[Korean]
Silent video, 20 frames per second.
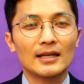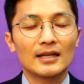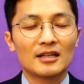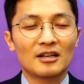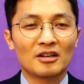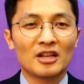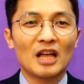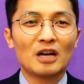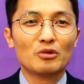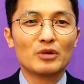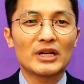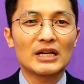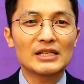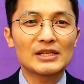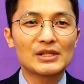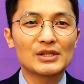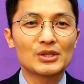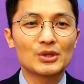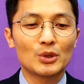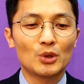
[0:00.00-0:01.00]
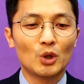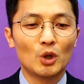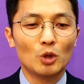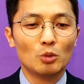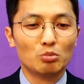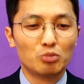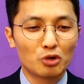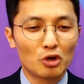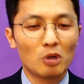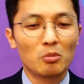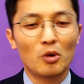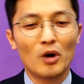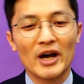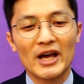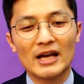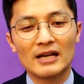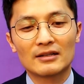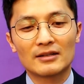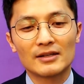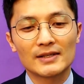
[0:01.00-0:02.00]
그러나 우리가 스스로
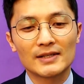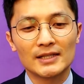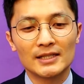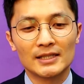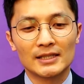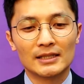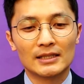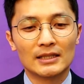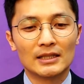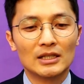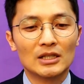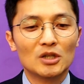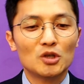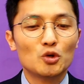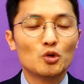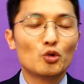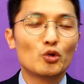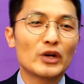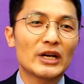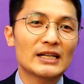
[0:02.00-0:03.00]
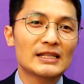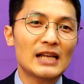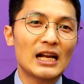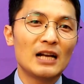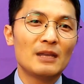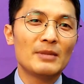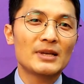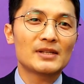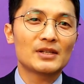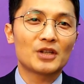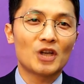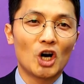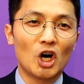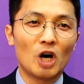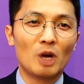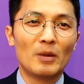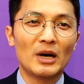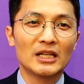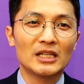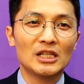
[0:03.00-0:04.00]
물어보아야 할 것은 우리가 삶에서
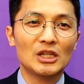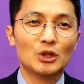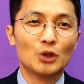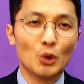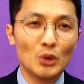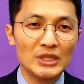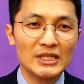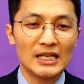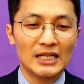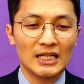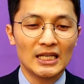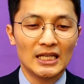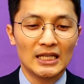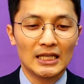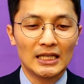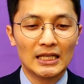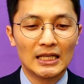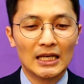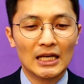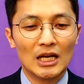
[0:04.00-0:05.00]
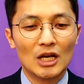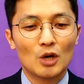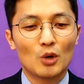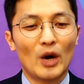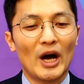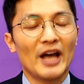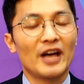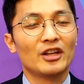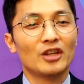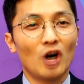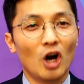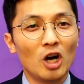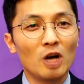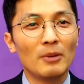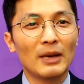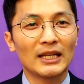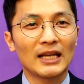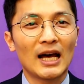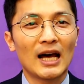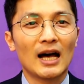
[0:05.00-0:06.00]
경험하는 논쟁이 과연
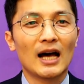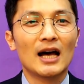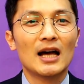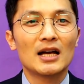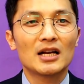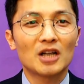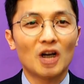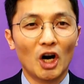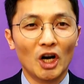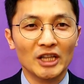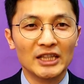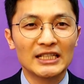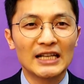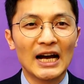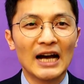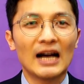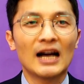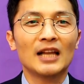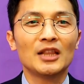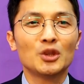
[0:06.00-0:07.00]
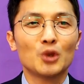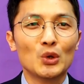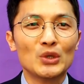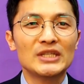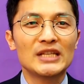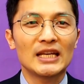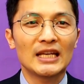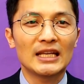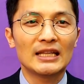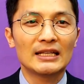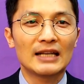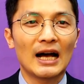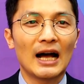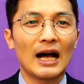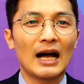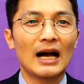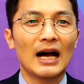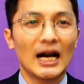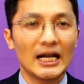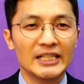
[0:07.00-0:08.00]
얼마나 건강한
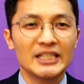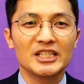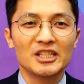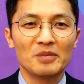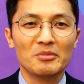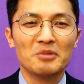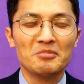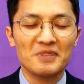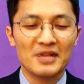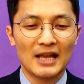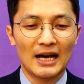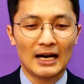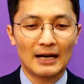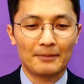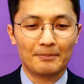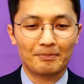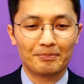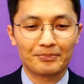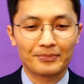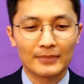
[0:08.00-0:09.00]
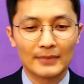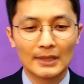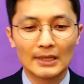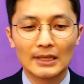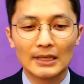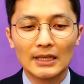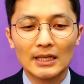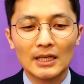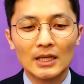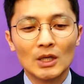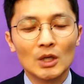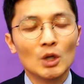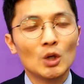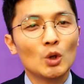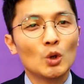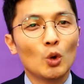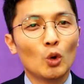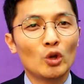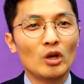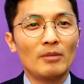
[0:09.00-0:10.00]
논쟁인가 하는 점입니다.
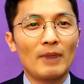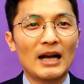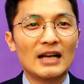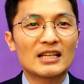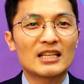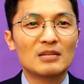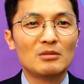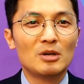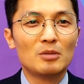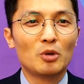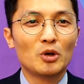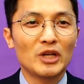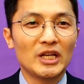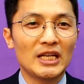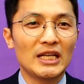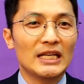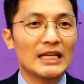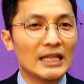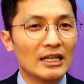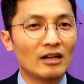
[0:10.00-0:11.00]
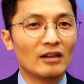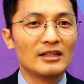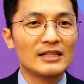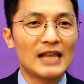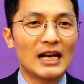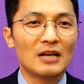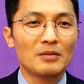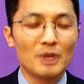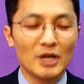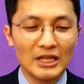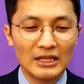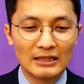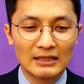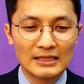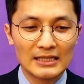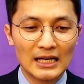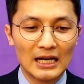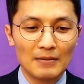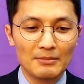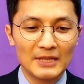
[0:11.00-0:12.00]
오늘 말씀을 보니 이런 장면이
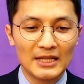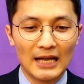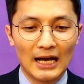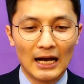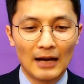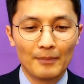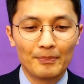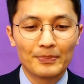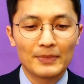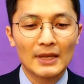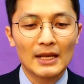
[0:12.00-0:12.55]
등장합니다.